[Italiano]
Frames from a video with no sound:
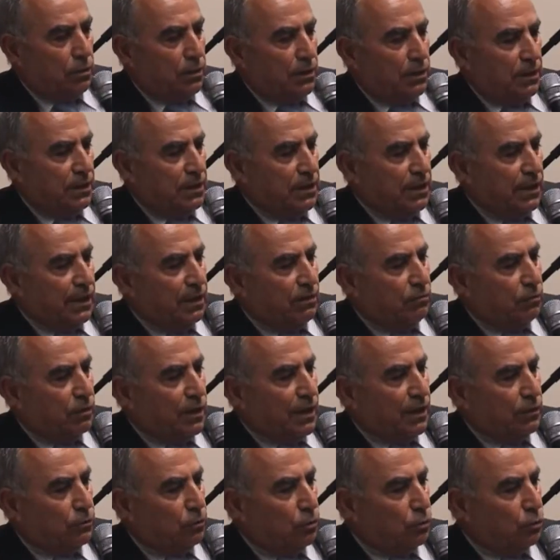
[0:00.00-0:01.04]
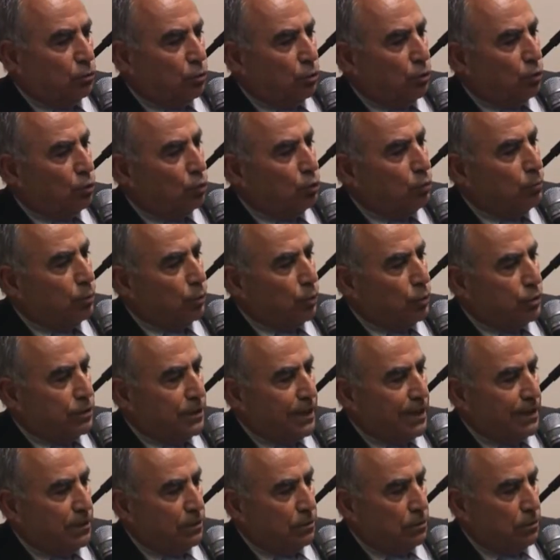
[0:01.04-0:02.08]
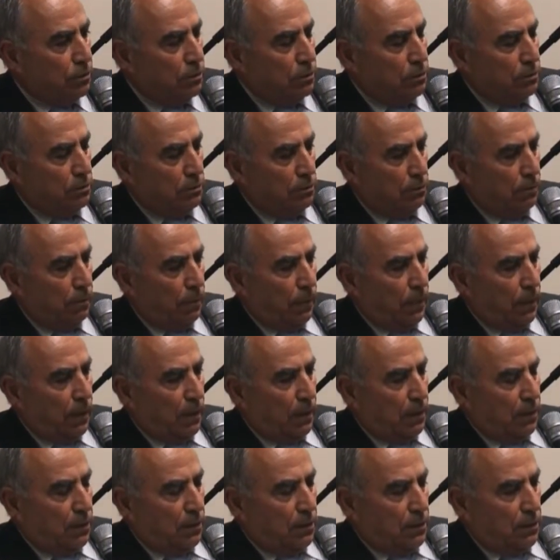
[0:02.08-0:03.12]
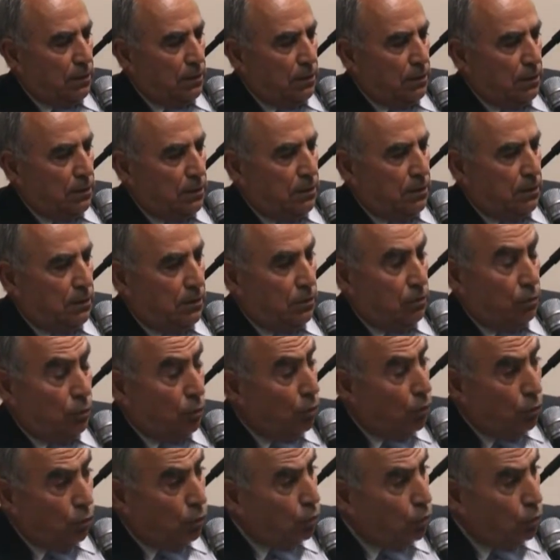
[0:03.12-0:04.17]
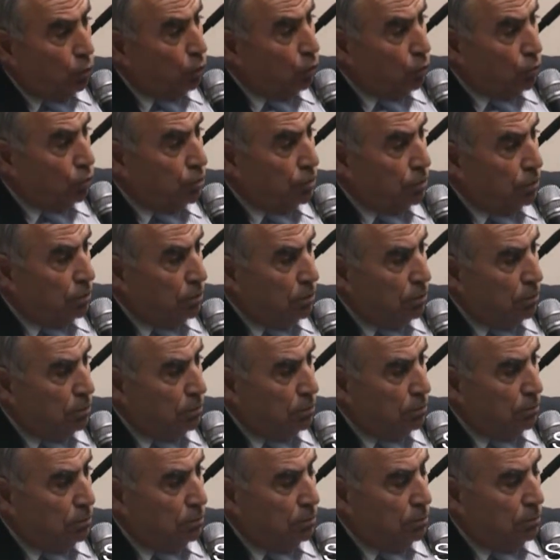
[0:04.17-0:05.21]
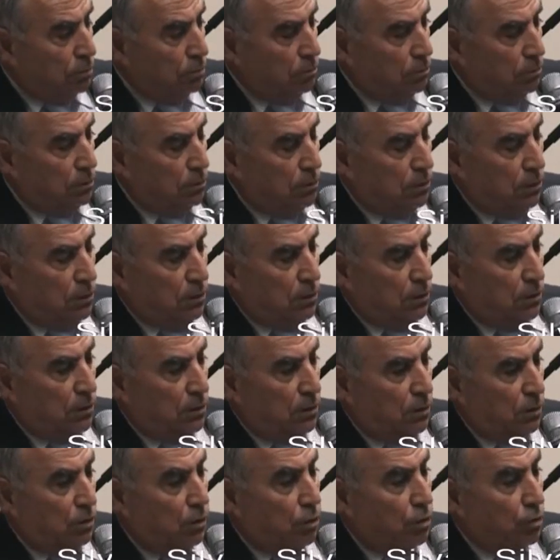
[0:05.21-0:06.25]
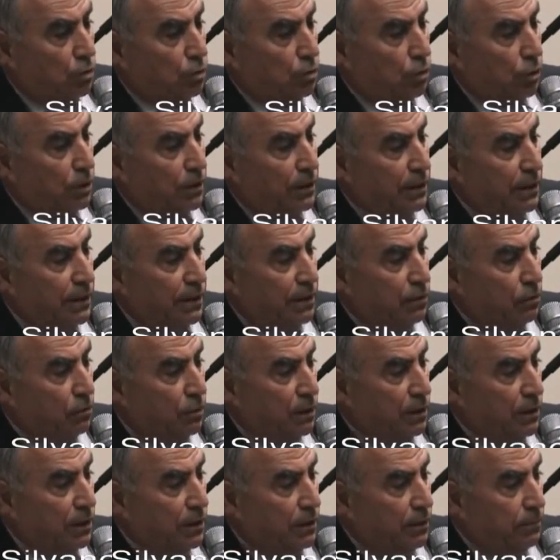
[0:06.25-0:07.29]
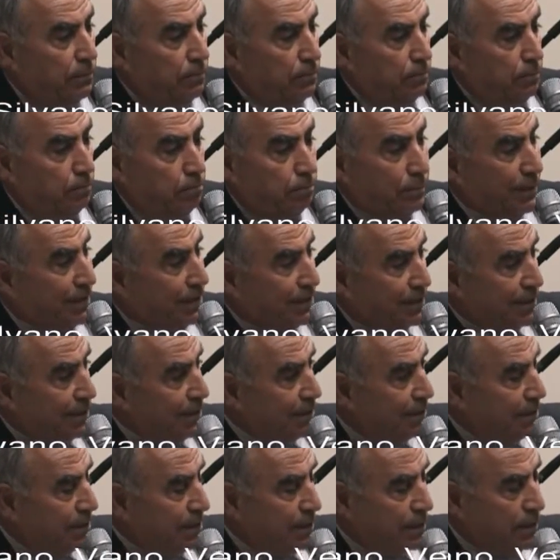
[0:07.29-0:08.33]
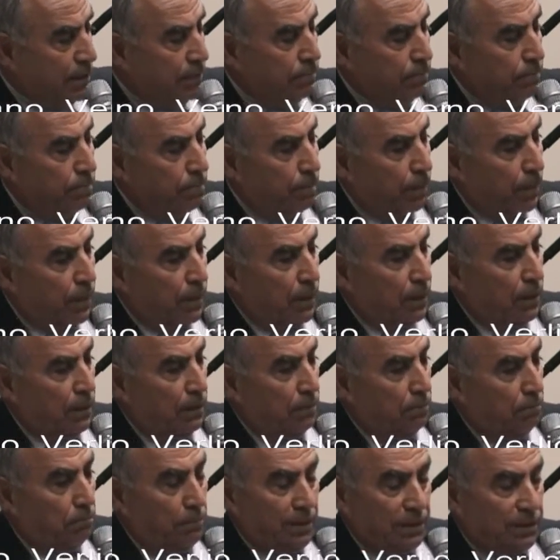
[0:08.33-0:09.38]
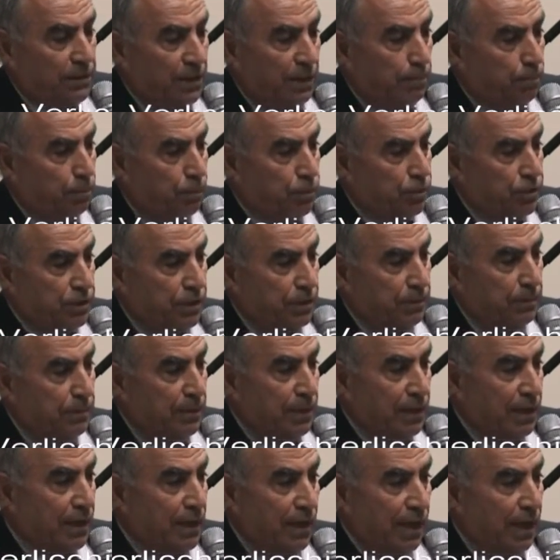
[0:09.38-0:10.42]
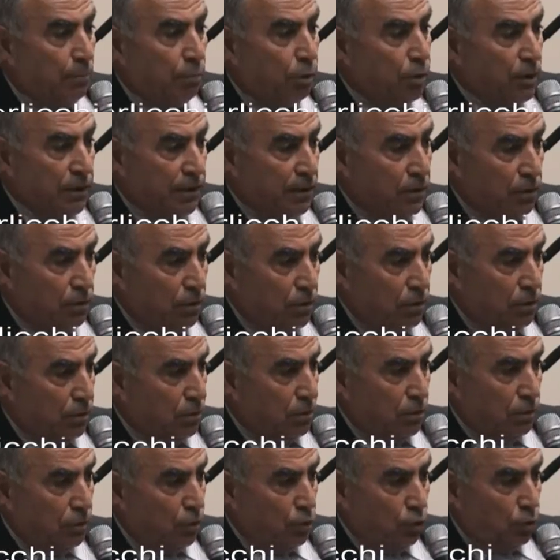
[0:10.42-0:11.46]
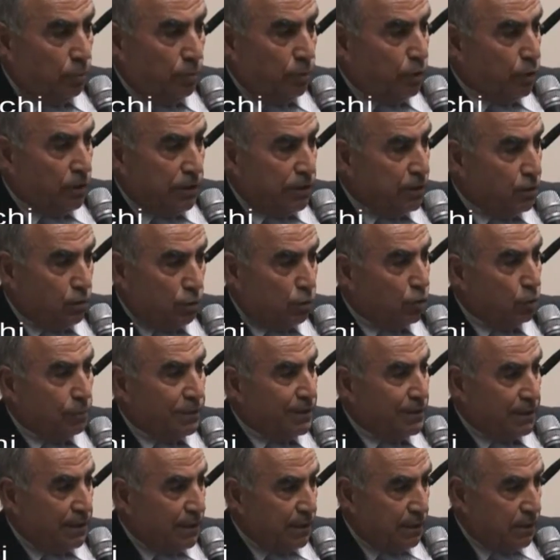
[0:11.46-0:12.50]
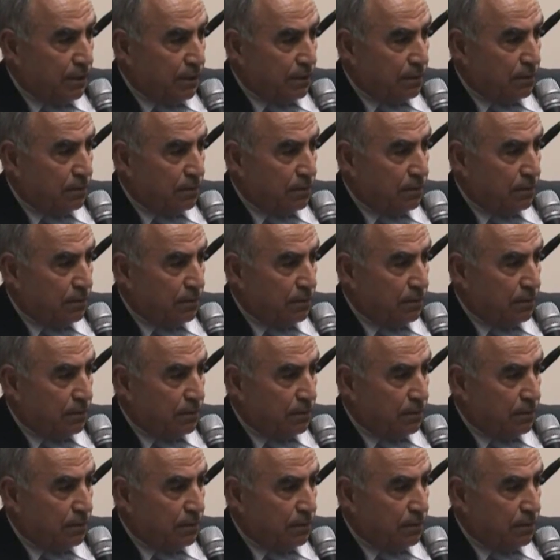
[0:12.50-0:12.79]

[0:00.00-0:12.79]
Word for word: a chi ha lavorato attorno ad un progetto, non lo conosco, non so le regole pattizie, ma se è possibile abolirlo lo abolisco domattina,